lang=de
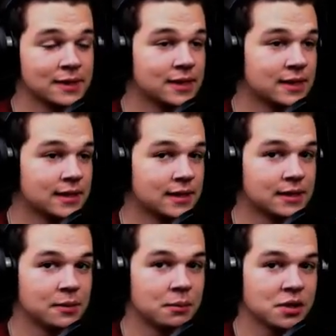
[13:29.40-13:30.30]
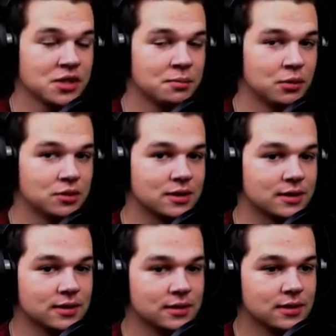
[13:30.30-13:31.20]
Ich äh, bin der
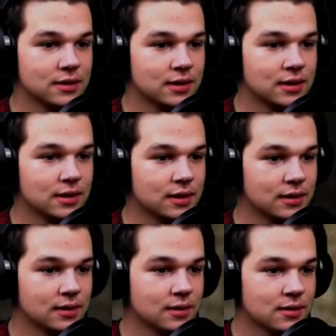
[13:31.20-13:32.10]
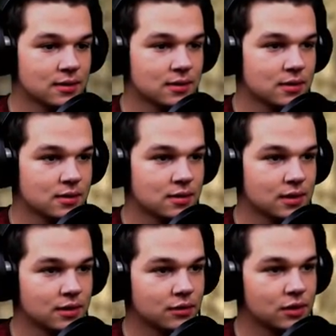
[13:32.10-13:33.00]
Postbote. Ich, äh,
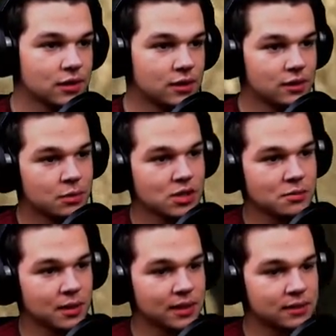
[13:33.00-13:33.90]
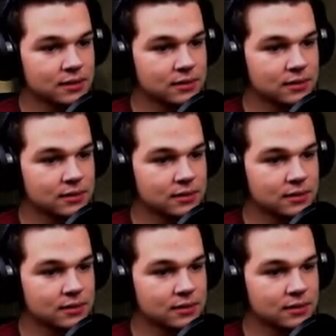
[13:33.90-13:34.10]
ich wollte Ihnen die Post bringen.